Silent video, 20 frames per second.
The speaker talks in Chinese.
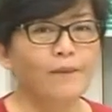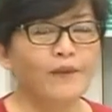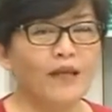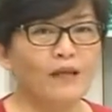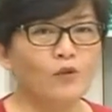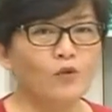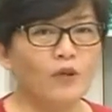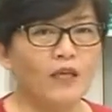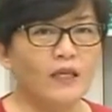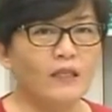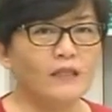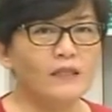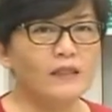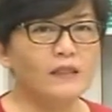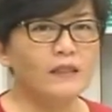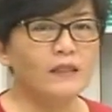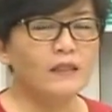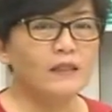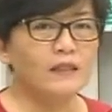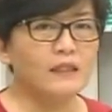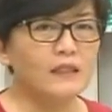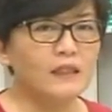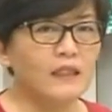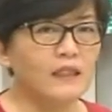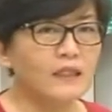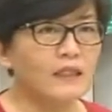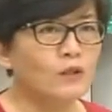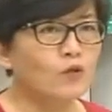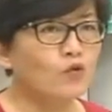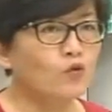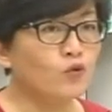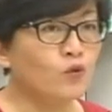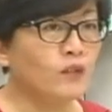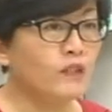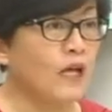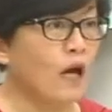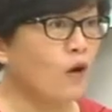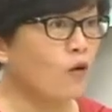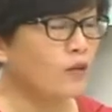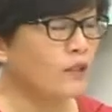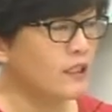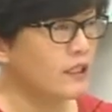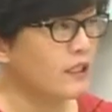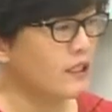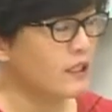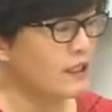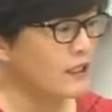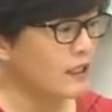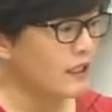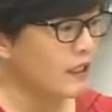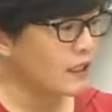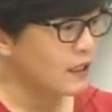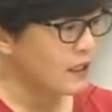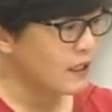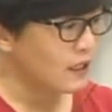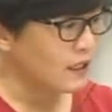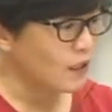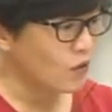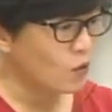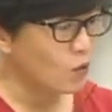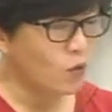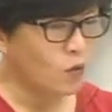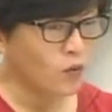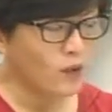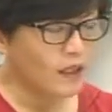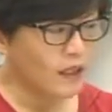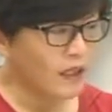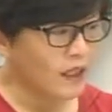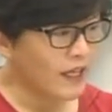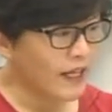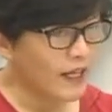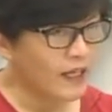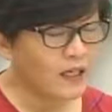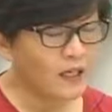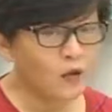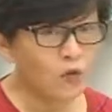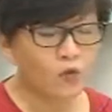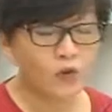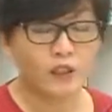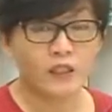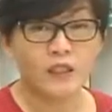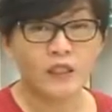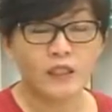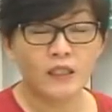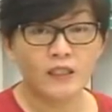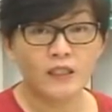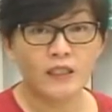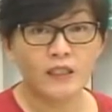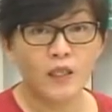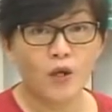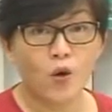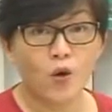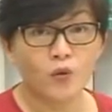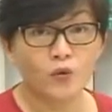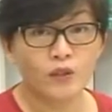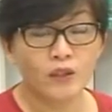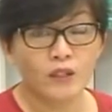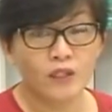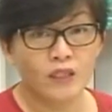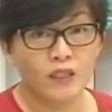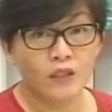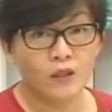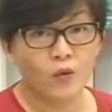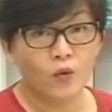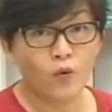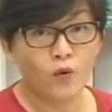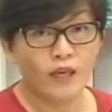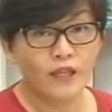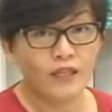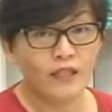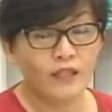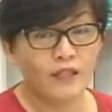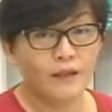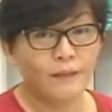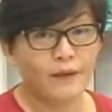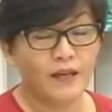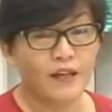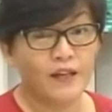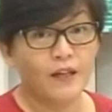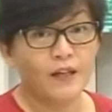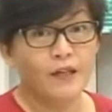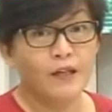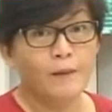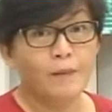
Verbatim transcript: 那所以，其实早期这个国呃联合国的这个气候呃会议里面，